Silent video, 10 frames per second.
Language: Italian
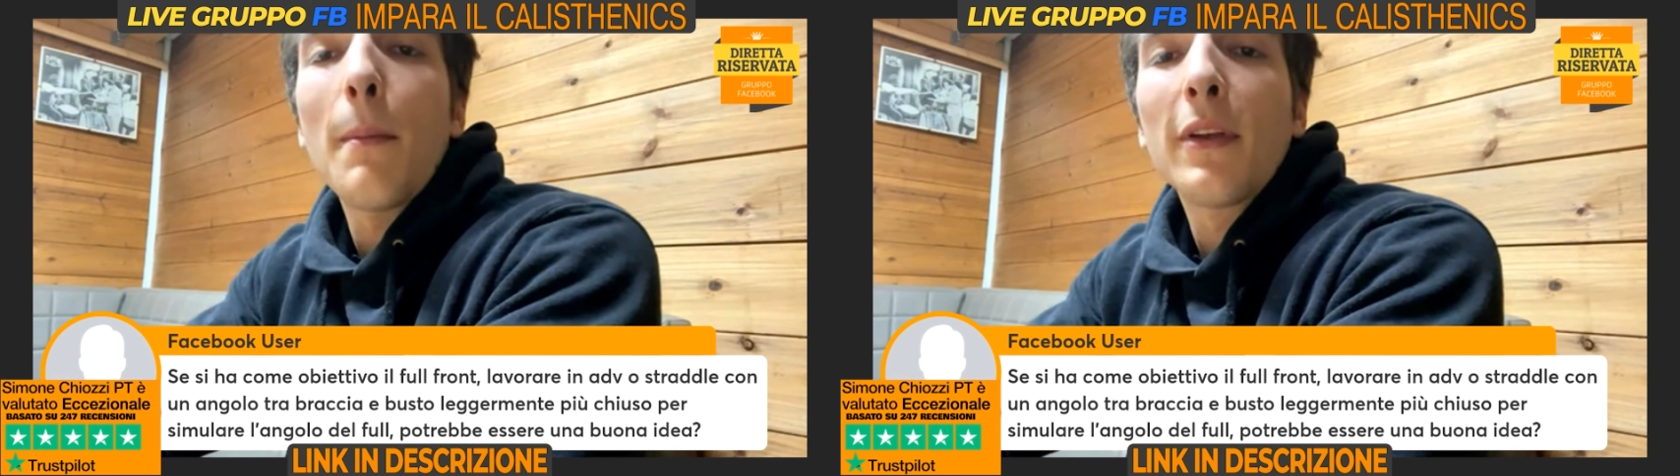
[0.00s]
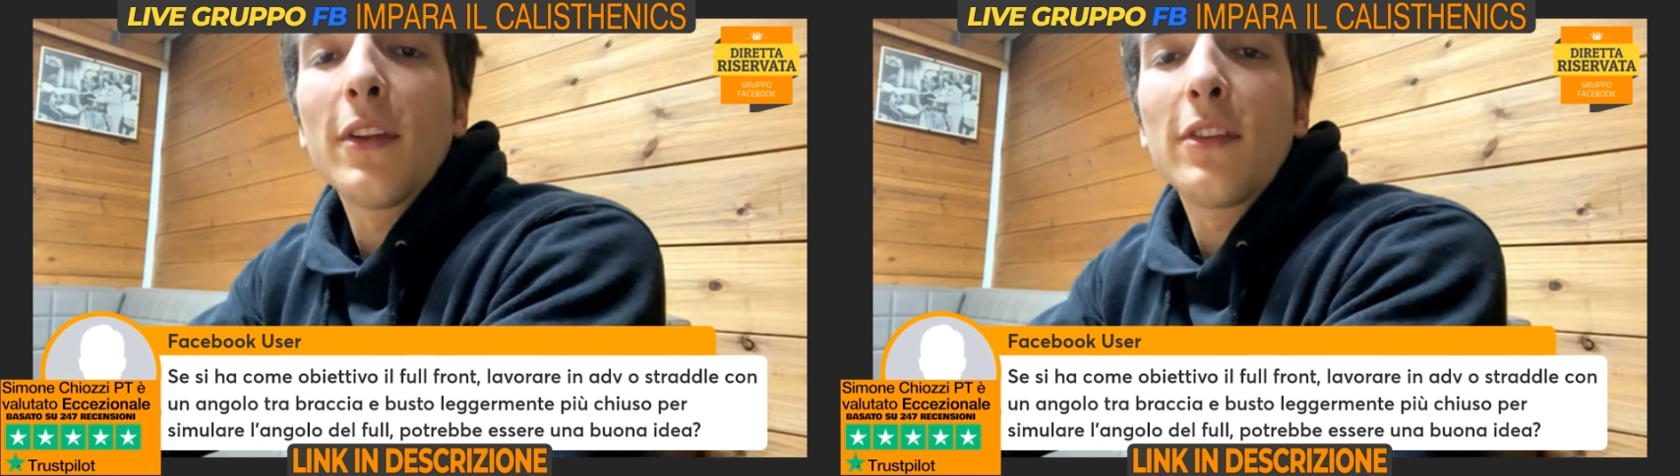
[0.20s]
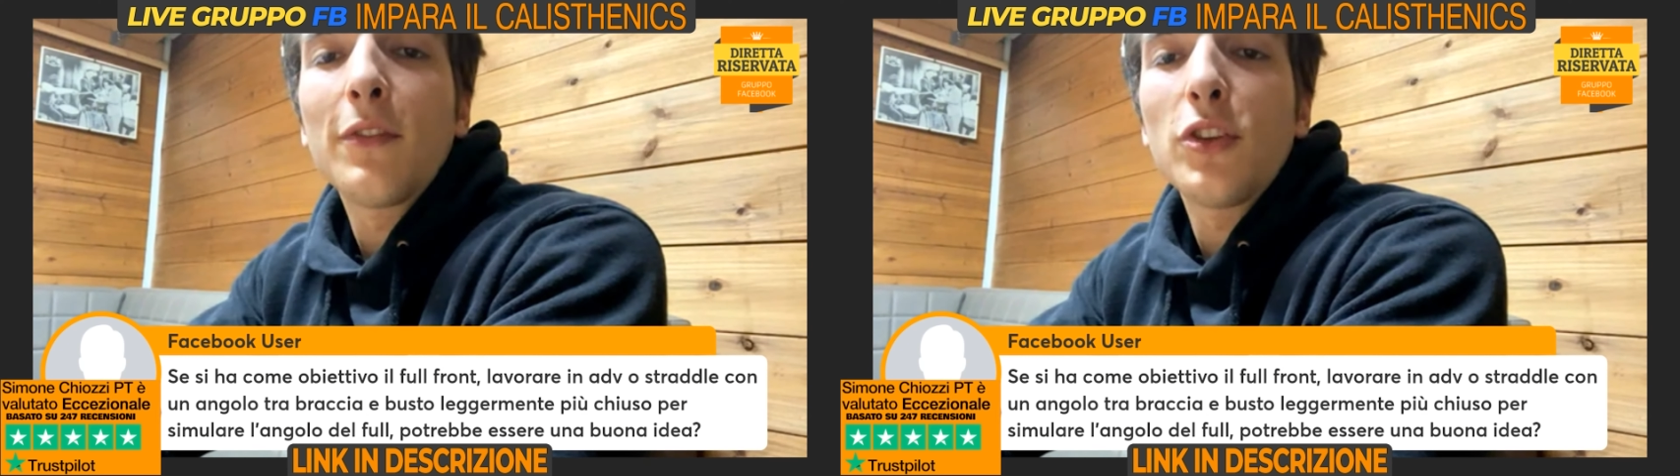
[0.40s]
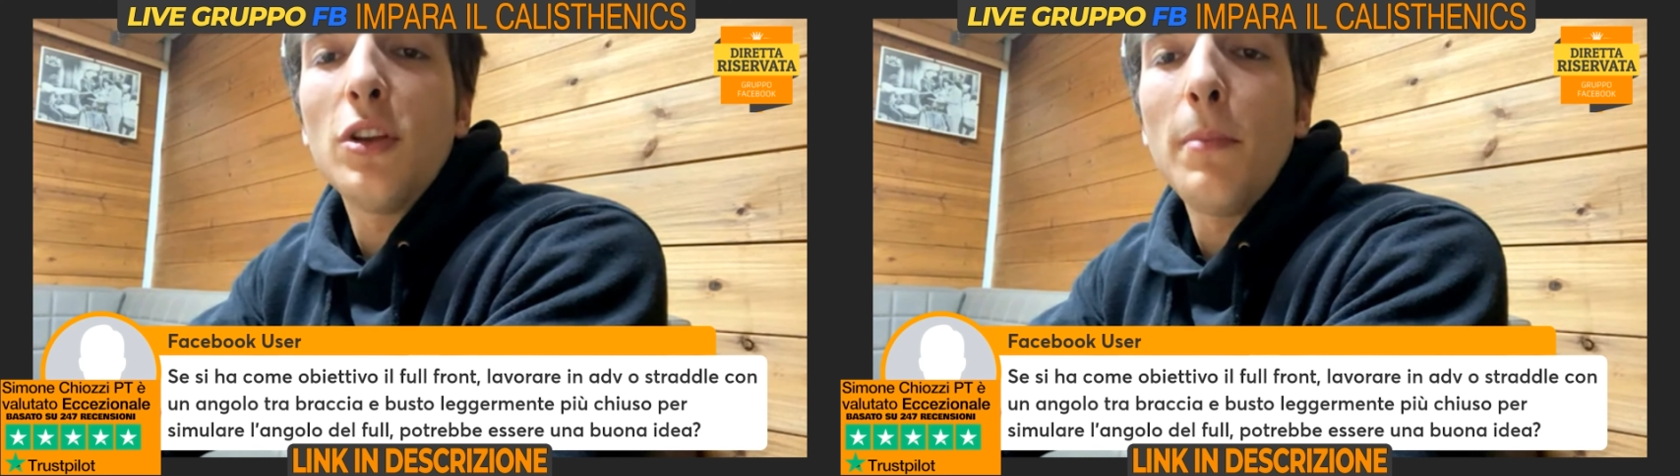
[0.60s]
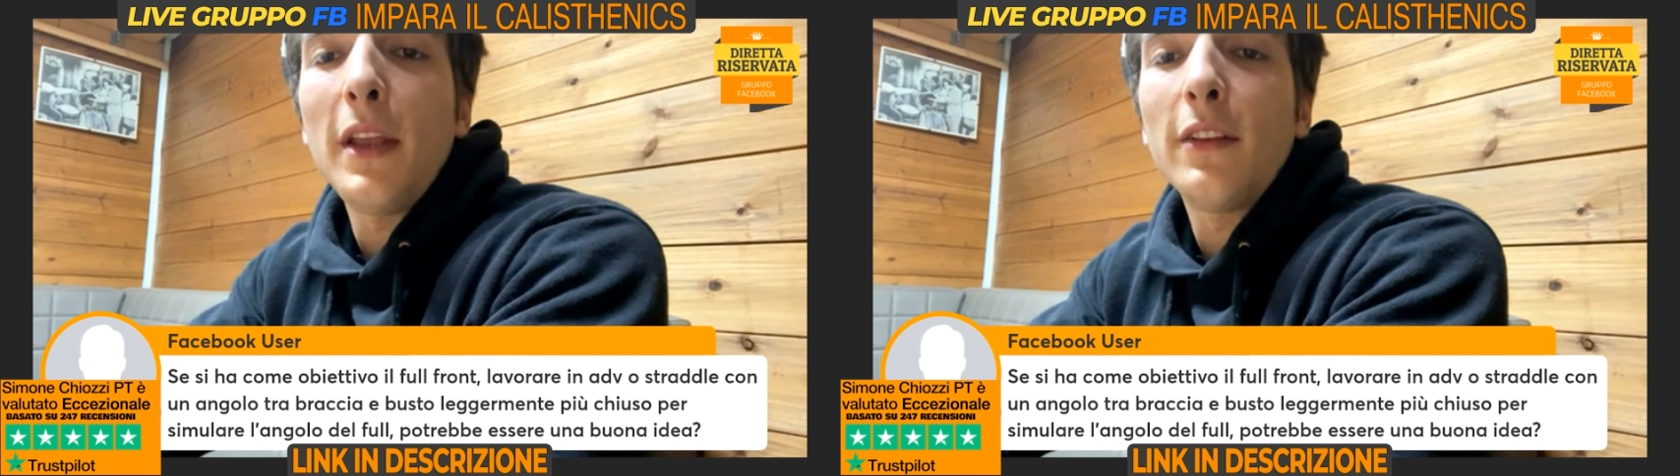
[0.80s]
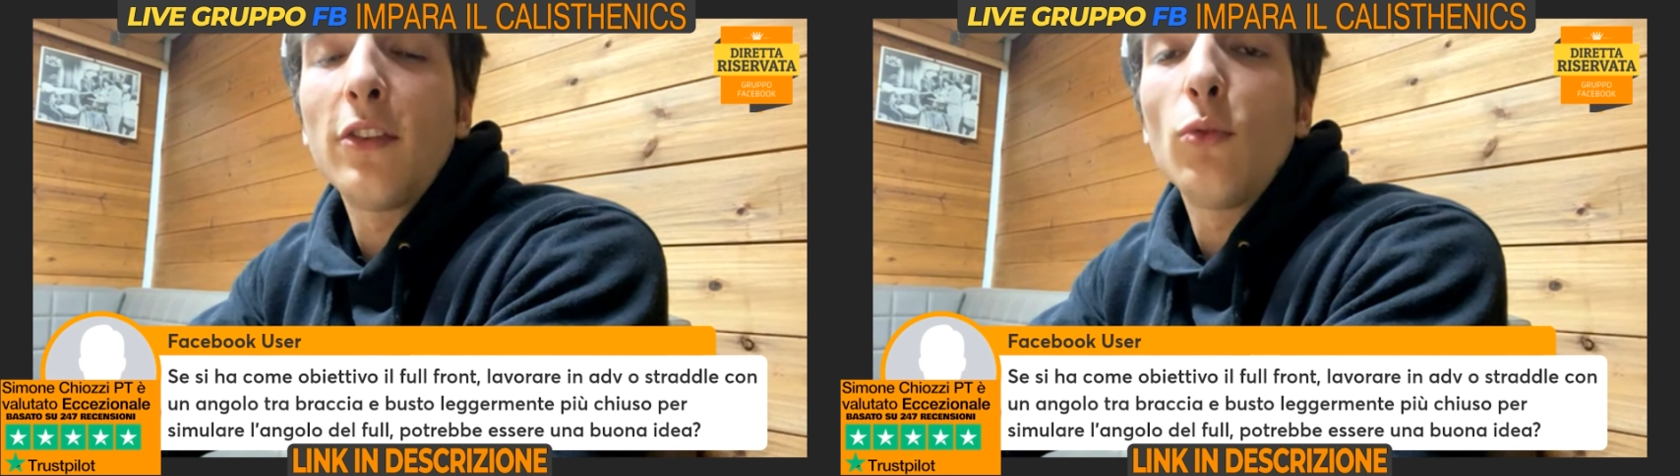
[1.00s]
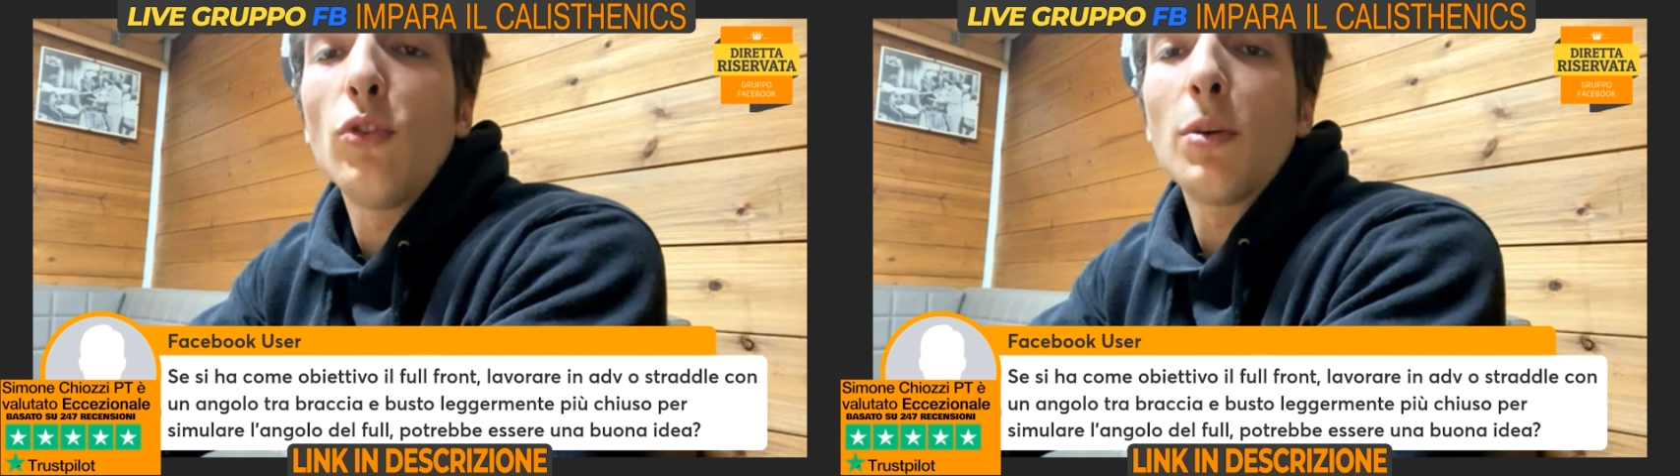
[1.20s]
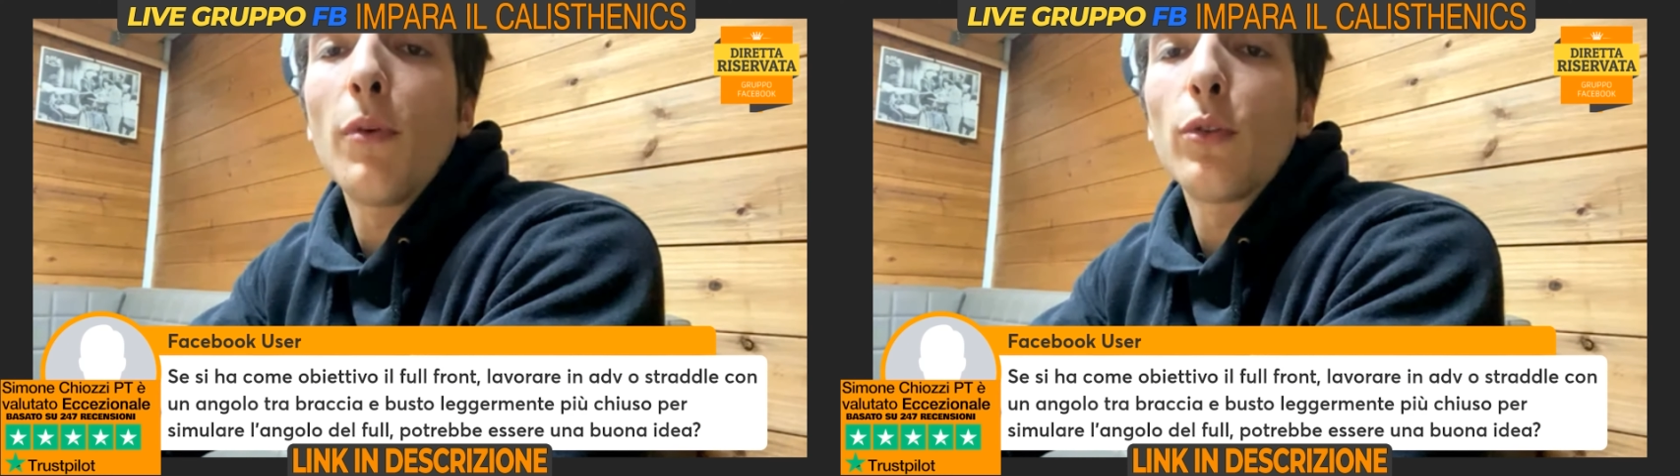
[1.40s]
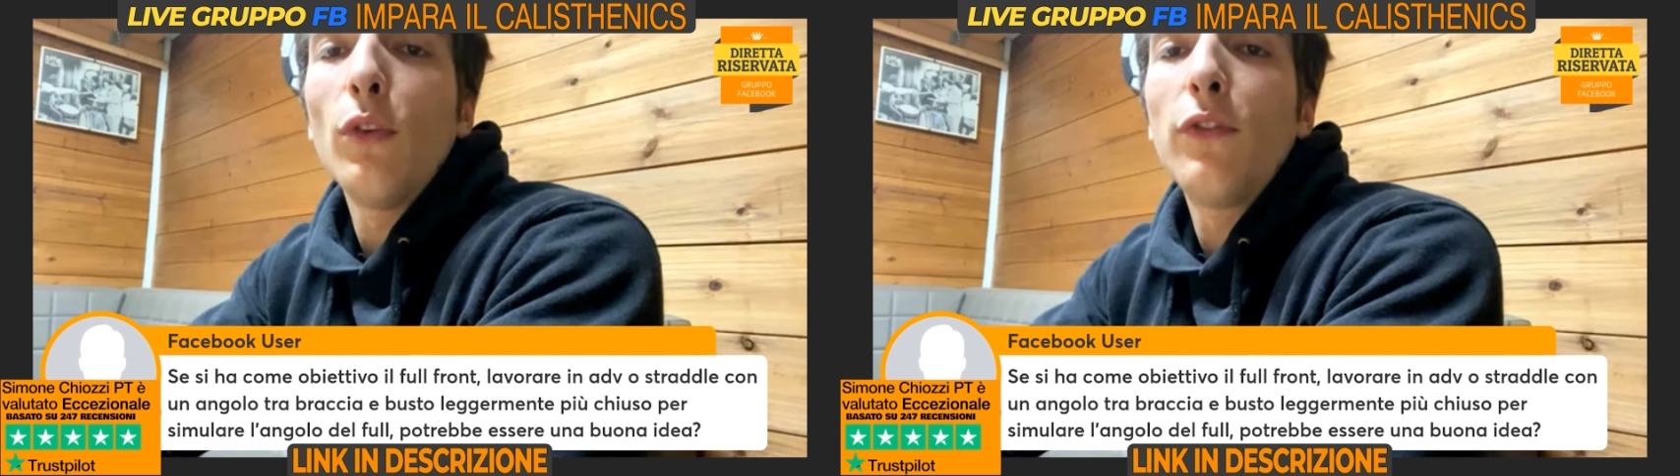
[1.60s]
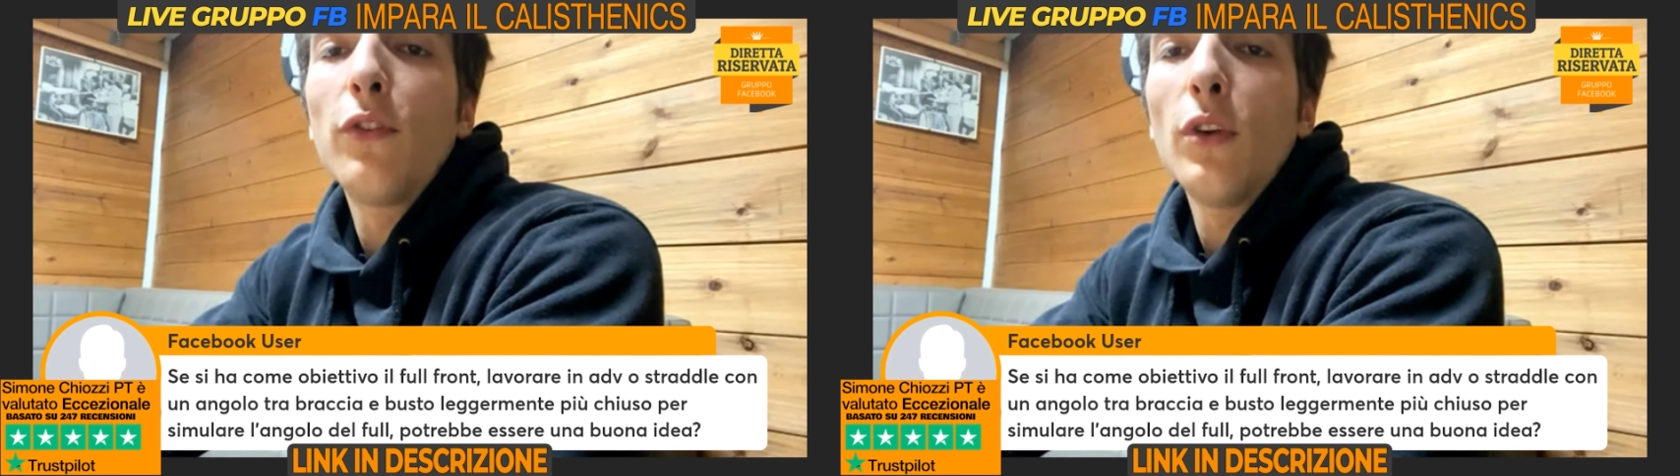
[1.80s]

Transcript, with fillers: abbastanza facilmente se tu hai già provato il,